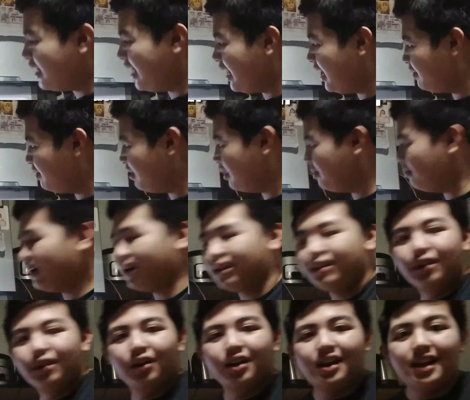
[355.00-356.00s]
dalawang
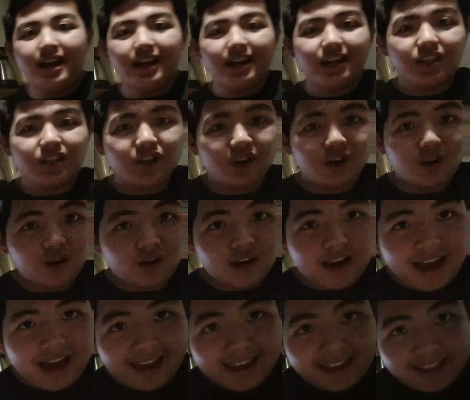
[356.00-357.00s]
magnolia na
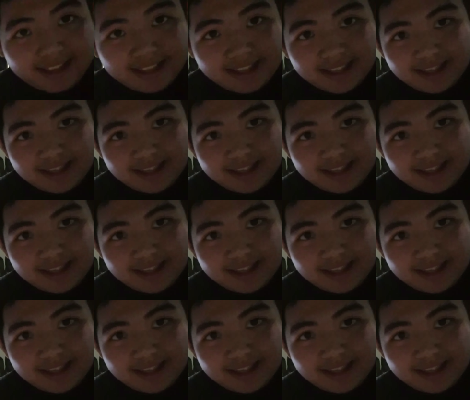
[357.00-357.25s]
chocolate.